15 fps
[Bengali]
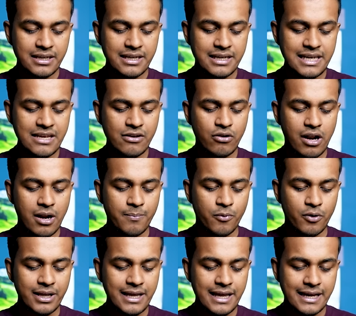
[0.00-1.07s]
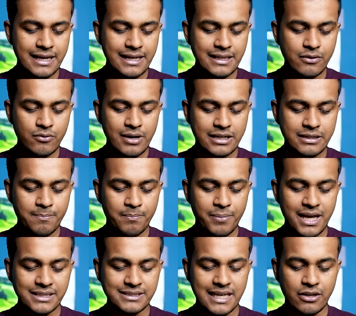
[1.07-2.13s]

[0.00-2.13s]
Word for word: ক্লিক করার পরে এখানে দেখুন একটা প্লাস